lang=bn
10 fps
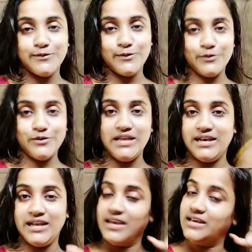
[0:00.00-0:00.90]
তো
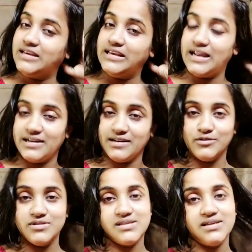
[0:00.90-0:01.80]
দেখলে কি রান্না
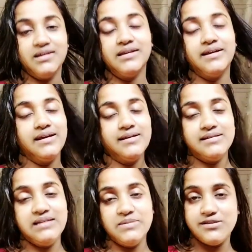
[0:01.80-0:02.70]
করেছি
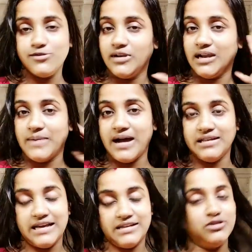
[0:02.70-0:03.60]
ডিমের ঝোল আর
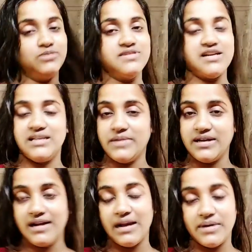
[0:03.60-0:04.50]
ভাত একদম
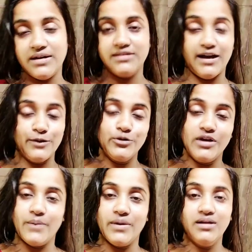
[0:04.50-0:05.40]
সাদামাটা খাবার দারুণ
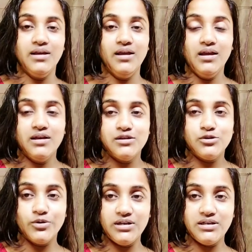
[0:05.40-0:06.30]
খাবার
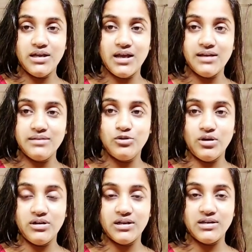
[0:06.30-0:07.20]
শরীরটা
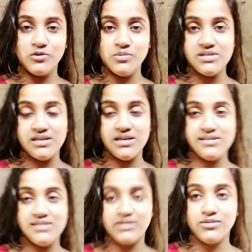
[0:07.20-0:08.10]
জ্বরটা কমেছে
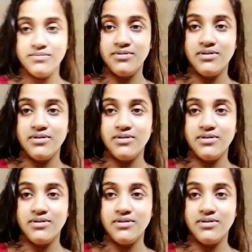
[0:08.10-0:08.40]
যেরকম